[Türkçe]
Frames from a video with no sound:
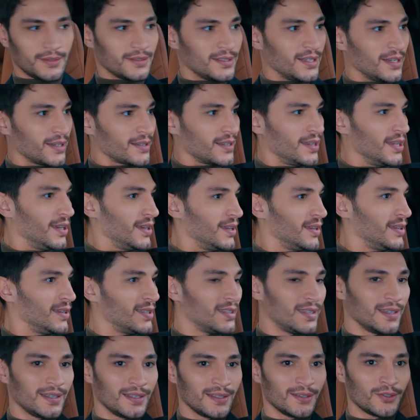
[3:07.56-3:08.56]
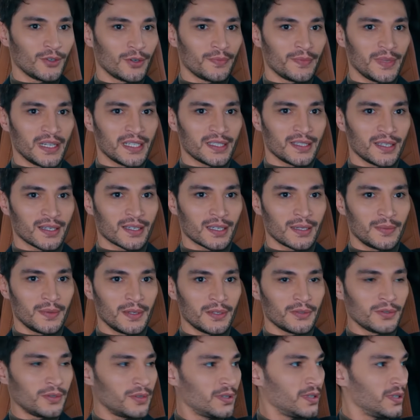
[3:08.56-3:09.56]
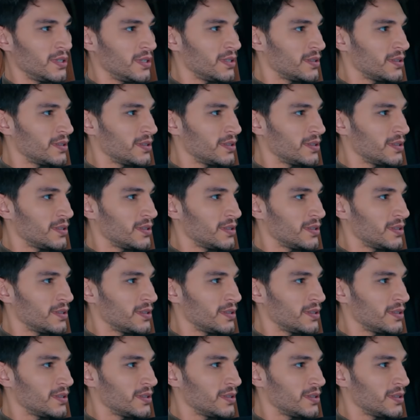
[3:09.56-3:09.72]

Ne olacak? Senin de 15 dakika bile zor ya